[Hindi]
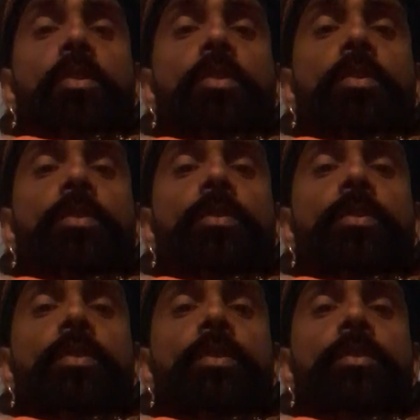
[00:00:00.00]

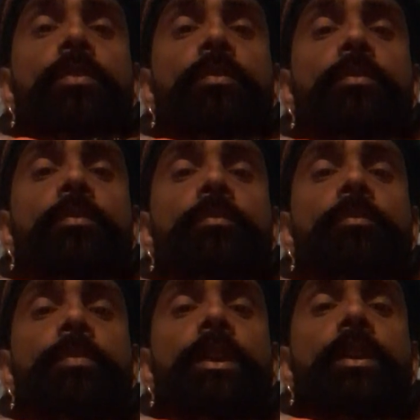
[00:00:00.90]
और
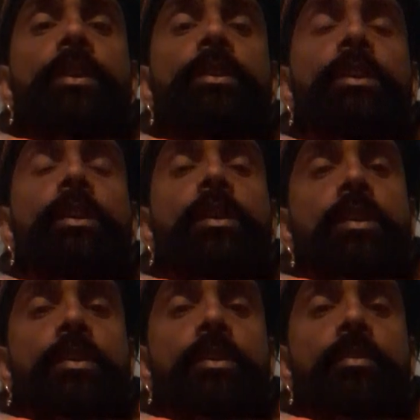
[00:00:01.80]
बेहद ही
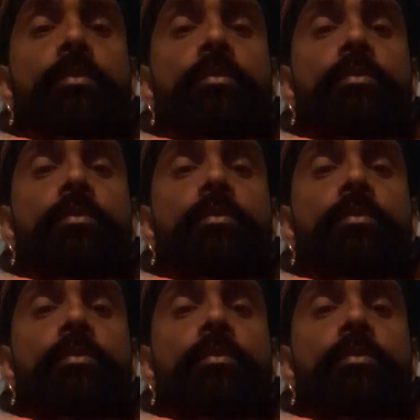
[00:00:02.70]
कारगर